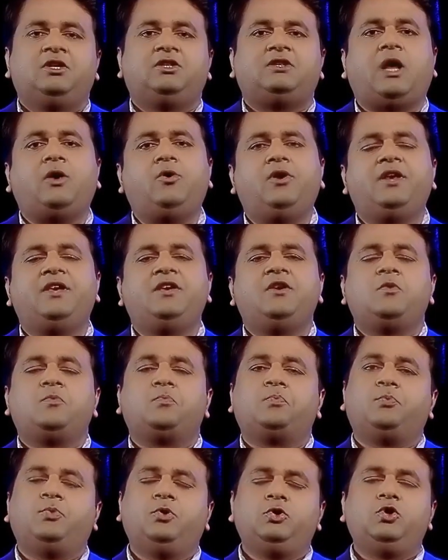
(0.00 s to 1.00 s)
তাহলে
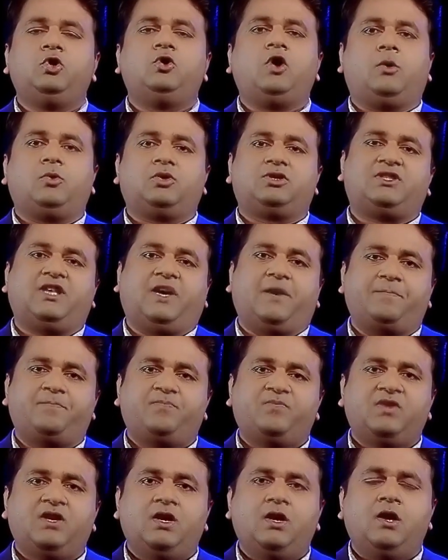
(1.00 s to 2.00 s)
বুঝুন অবস্থা
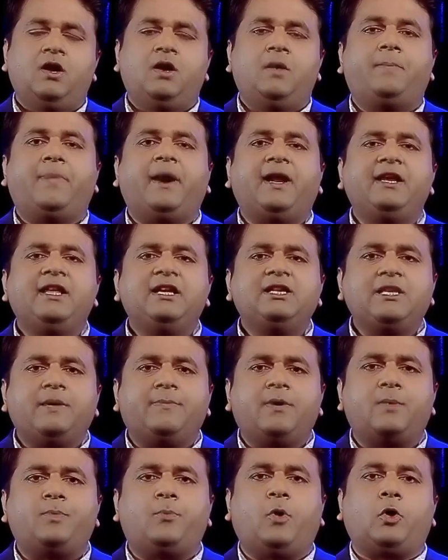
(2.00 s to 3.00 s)
পালিয়ে
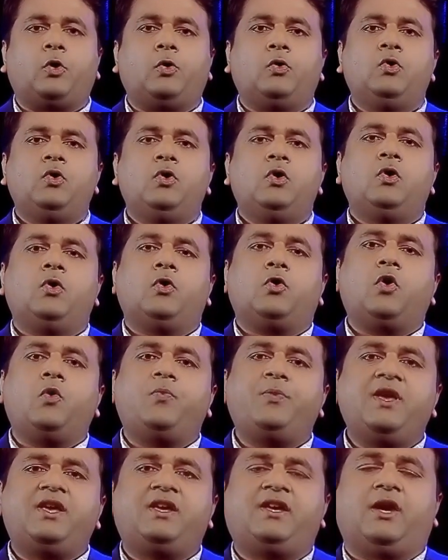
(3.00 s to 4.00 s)
যাবার পরও
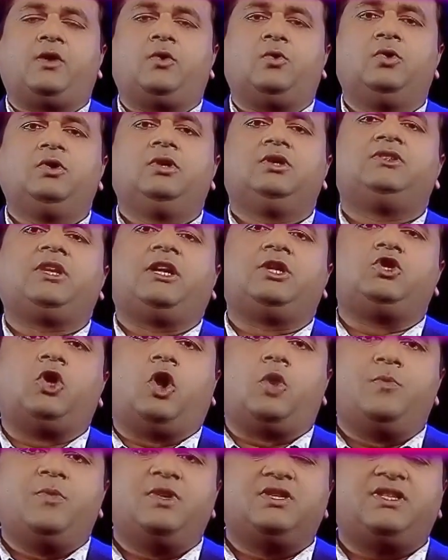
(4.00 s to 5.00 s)
রফিক কেন তার
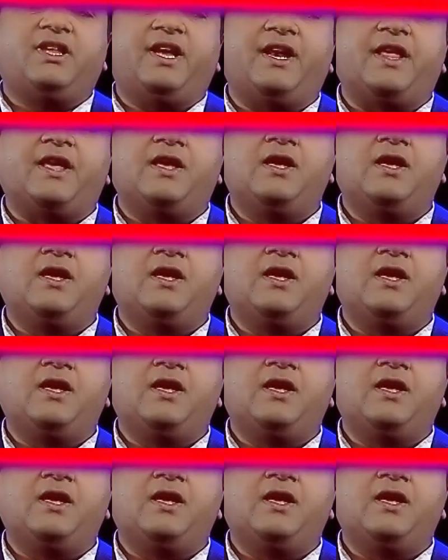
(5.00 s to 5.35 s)
জন্মস্থানে